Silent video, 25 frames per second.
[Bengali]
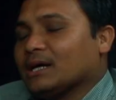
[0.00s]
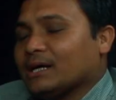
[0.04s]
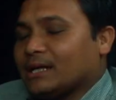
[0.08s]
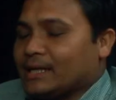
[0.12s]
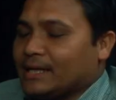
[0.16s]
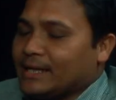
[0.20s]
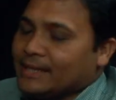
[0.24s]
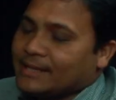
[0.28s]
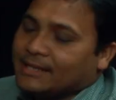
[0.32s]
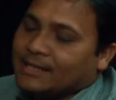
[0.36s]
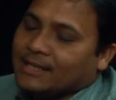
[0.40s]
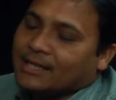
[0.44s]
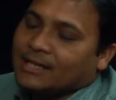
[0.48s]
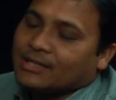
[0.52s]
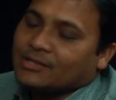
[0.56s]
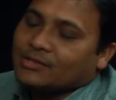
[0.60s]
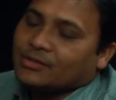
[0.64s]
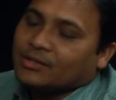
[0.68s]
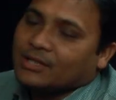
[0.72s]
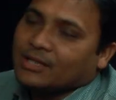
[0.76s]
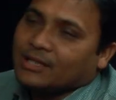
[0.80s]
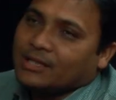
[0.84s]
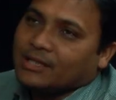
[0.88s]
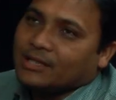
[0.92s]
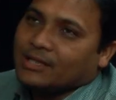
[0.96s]
হ্যাঁ, এটা
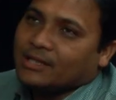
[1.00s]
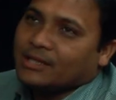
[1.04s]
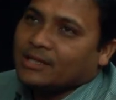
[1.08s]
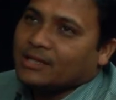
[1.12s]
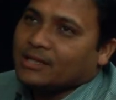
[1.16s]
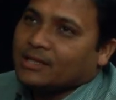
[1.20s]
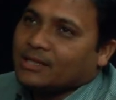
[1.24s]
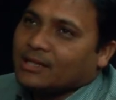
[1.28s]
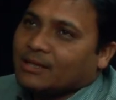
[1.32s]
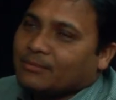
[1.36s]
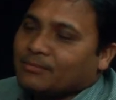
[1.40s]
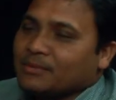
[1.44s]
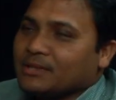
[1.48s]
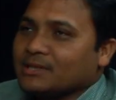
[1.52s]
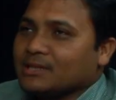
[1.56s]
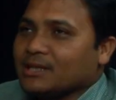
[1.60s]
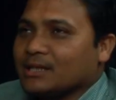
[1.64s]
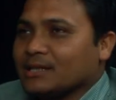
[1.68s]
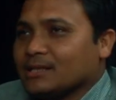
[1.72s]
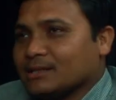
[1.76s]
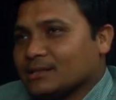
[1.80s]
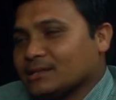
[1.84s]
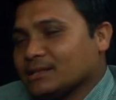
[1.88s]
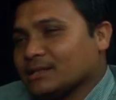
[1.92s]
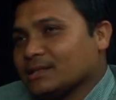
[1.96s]
আসলে আপনারা
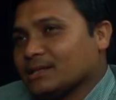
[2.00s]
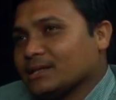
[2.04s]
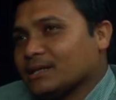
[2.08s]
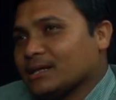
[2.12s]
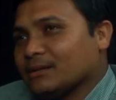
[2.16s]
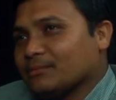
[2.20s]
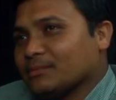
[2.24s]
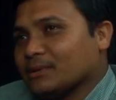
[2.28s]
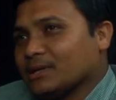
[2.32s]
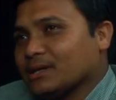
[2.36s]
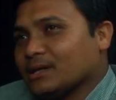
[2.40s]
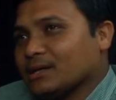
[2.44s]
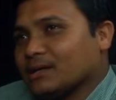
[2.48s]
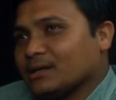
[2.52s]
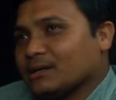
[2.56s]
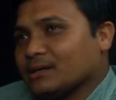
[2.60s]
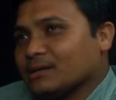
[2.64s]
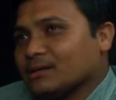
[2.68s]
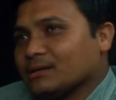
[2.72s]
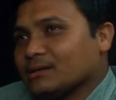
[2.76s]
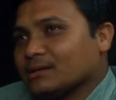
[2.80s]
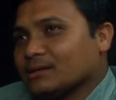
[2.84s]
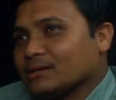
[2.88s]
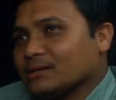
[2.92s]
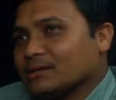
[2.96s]
জানেন যে আমরা
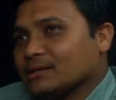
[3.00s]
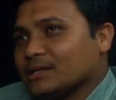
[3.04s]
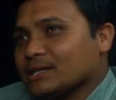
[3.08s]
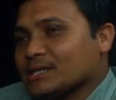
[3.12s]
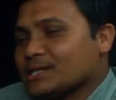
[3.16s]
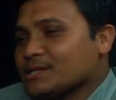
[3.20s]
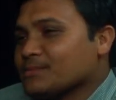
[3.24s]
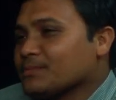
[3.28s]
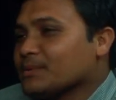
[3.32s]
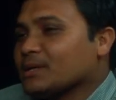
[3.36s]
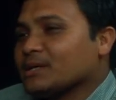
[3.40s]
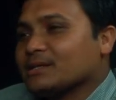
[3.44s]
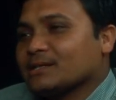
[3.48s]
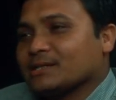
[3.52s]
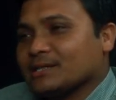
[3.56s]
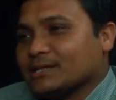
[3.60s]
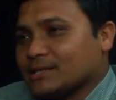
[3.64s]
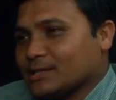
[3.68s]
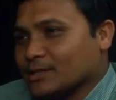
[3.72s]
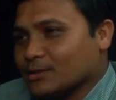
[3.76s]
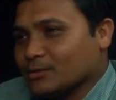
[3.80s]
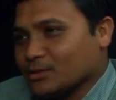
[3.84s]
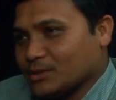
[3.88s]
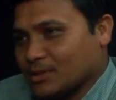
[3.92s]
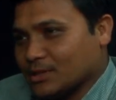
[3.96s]
স্মার্ট
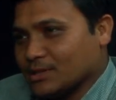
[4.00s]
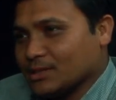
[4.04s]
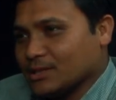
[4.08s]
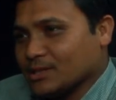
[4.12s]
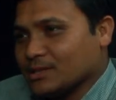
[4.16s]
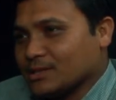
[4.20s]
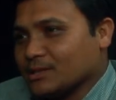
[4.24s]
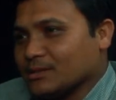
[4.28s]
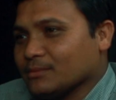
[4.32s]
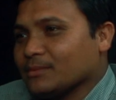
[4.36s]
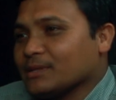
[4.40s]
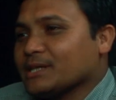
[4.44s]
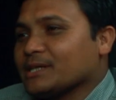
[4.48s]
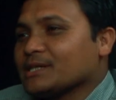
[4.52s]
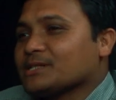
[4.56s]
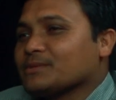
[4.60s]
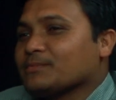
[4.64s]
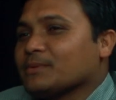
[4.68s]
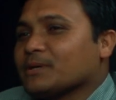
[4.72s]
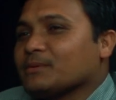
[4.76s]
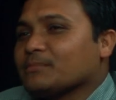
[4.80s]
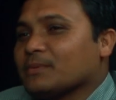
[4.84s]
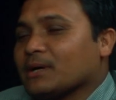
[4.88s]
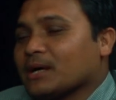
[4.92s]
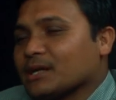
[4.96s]
কৃষি করতে যাচ্ছি মানে
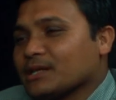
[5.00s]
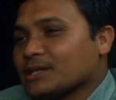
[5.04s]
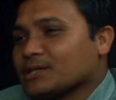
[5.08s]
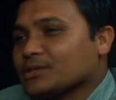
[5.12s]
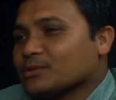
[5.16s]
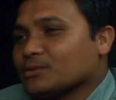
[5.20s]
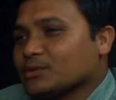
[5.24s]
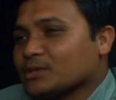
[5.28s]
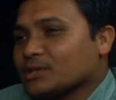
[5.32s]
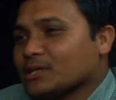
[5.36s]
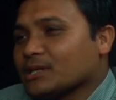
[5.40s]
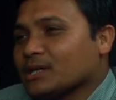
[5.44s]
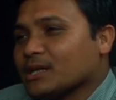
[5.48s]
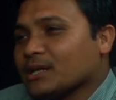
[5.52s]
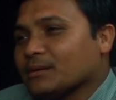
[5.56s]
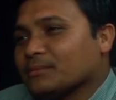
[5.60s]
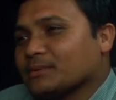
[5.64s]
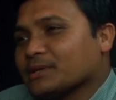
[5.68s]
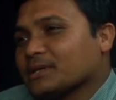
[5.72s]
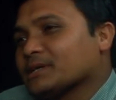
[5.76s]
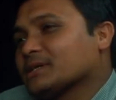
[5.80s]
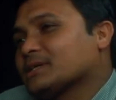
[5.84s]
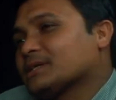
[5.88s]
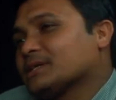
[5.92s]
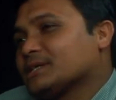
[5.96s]
স্মার্ট বাংলাদেশ করতে গেলে
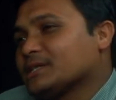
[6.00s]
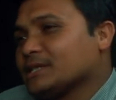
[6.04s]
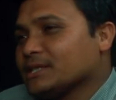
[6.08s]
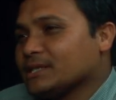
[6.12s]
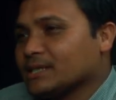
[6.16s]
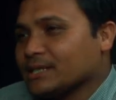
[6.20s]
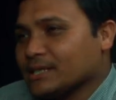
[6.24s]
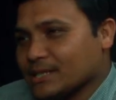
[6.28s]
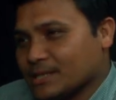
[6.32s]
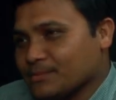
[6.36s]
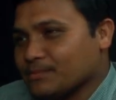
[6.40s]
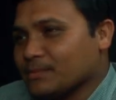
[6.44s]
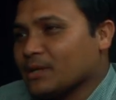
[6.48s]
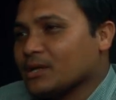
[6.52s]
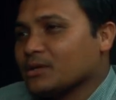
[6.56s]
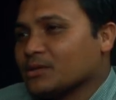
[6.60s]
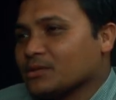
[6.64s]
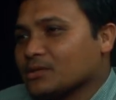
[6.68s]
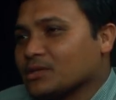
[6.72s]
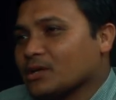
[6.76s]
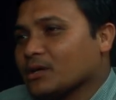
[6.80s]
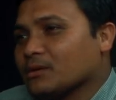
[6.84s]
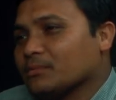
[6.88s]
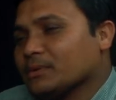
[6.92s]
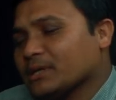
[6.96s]
আমাকে কৃষিতে স্মার্ট
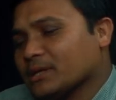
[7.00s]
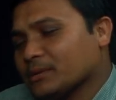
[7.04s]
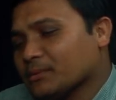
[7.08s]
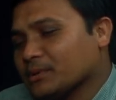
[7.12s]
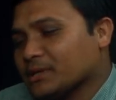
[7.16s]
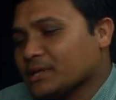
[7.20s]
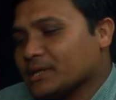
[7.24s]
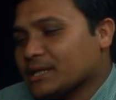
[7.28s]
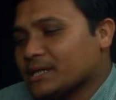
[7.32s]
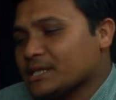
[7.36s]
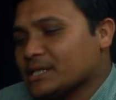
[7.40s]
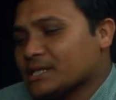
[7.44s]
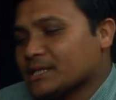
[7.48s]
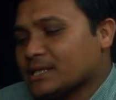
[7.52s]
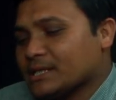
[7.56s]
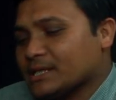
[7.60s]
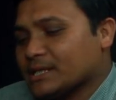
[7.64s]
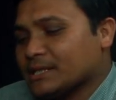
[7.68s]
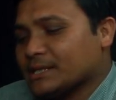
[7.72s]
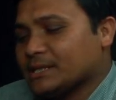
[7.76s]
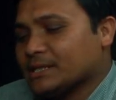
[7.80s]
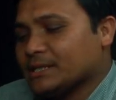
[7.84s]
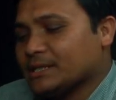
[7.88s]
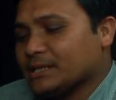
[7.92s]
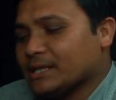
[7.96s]
হতে হবে এবং
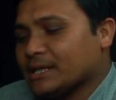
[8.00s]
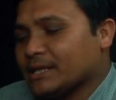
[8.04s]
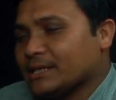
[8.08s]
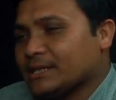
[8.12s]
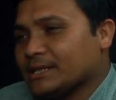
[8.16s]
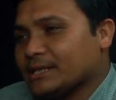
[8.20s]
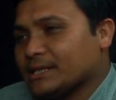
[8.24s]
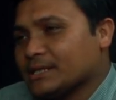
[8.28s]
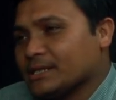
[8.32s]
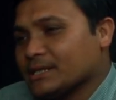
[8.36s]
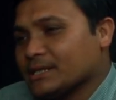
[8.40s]
কৃষি এই